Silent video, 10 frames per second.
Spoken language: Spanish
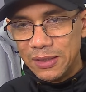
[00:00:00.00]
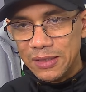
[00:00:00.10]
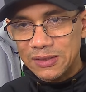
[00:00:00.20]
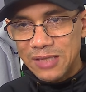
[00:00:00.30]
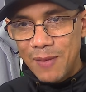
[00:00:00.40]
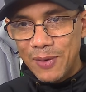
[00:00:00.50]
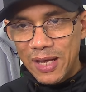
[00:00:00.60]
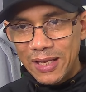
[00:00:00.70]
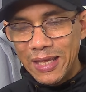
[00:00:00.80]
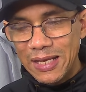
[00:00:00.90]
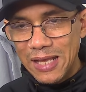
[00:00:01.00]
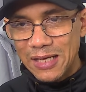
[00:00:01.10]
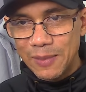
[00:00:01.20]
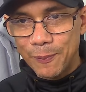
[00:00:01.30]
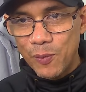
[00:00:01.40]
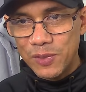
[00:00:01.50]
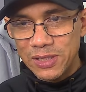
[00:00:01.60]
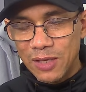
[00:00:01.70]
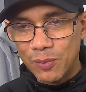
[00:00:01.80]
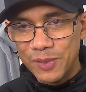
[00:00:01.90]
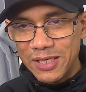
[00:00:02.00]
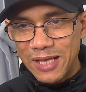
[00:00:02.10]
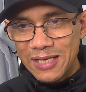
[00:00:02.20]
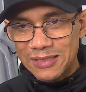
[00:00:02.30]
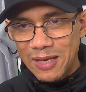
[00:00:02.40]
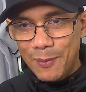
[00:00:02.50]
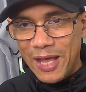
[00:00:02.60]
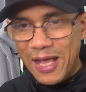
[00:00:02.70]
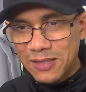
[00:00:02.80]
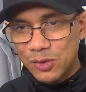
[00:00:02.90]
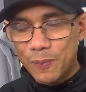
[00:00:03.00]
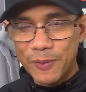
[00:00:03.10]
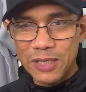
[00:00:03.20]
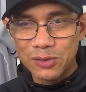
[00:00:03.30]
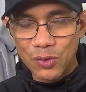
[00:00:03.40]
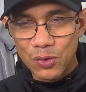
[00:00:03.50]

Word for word: estaba en la República Dominicana trabajando para todos